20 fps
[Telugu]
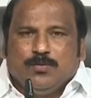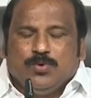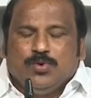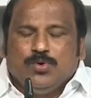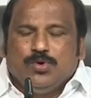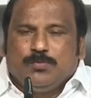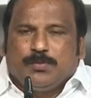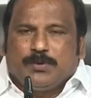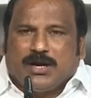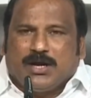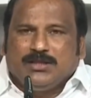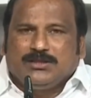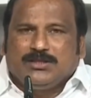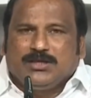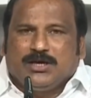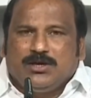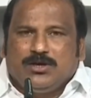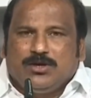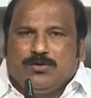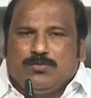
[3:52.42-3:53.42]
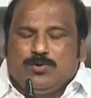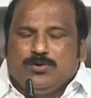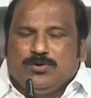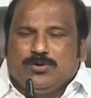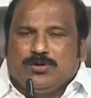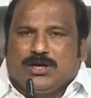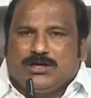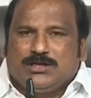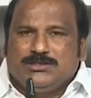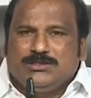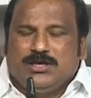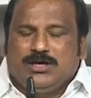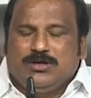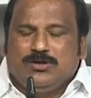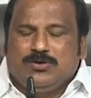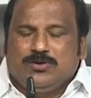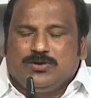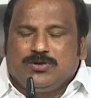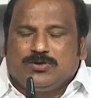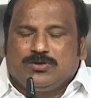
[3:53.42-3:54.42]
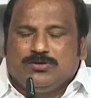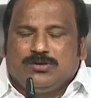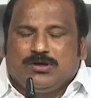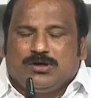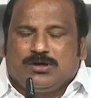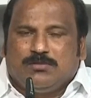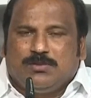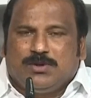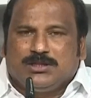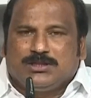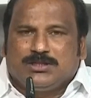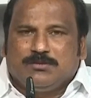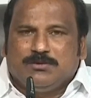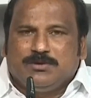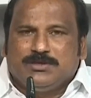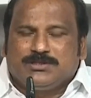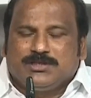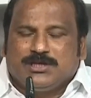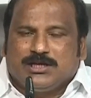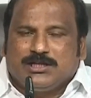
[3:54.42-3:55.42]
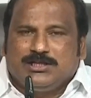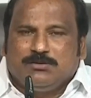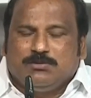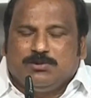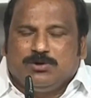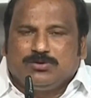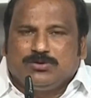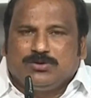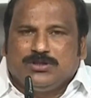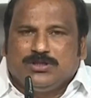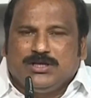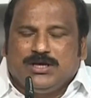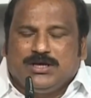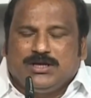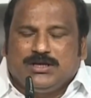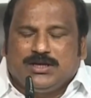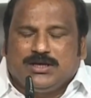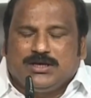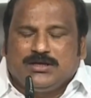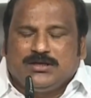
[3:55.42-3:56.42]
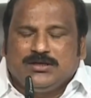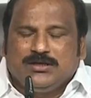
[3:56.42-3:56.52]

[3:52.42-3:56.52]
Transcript: మూడు ప్రాంతాల్లో మూడు రాజధానులు ఉండటం ద్వారా మాత్రమే సాధ్యమవుతుంది అన్న